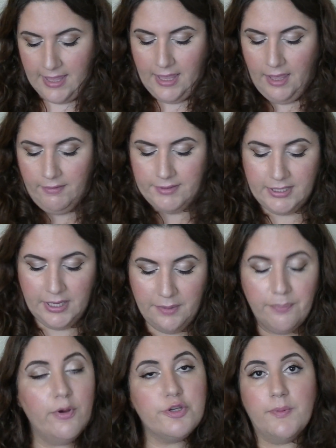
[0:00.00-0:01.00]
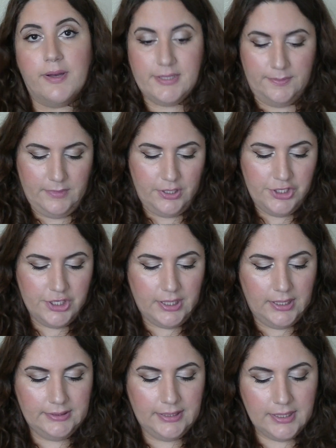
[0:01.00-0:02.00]
Evet, Birchbox'ımdan
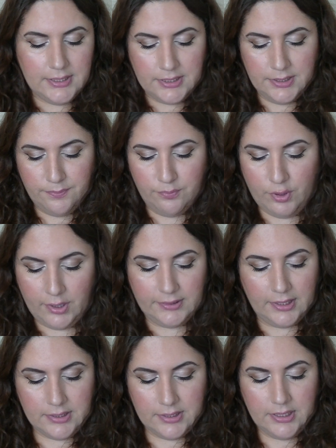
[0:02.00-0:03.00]
çıkanlar bu kadar.